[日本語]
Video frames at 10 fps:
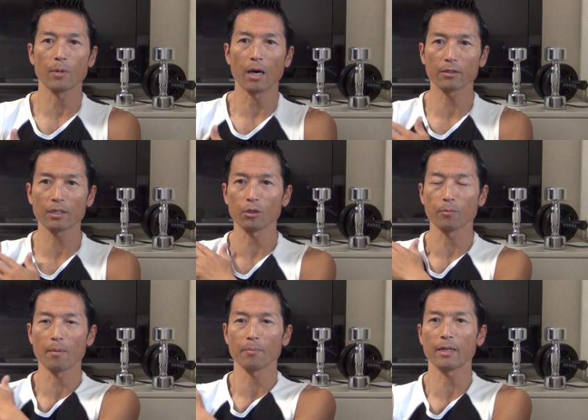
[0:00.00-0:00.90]
ある程度
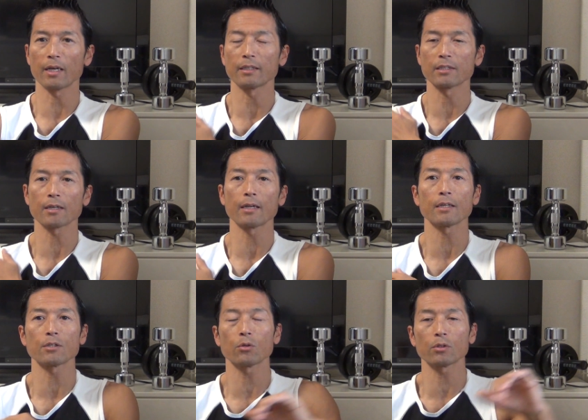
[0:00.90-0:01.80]
パンパンに張って疲れ
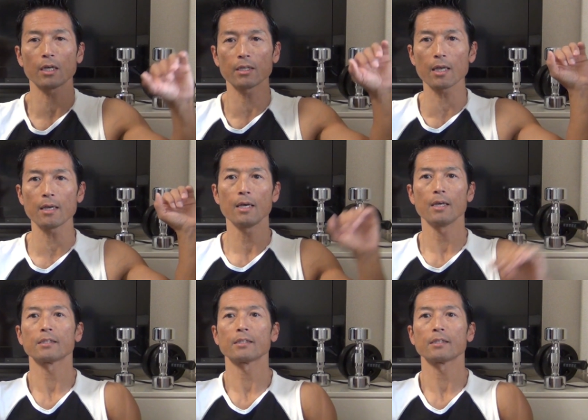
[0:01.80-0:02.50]
た状態で、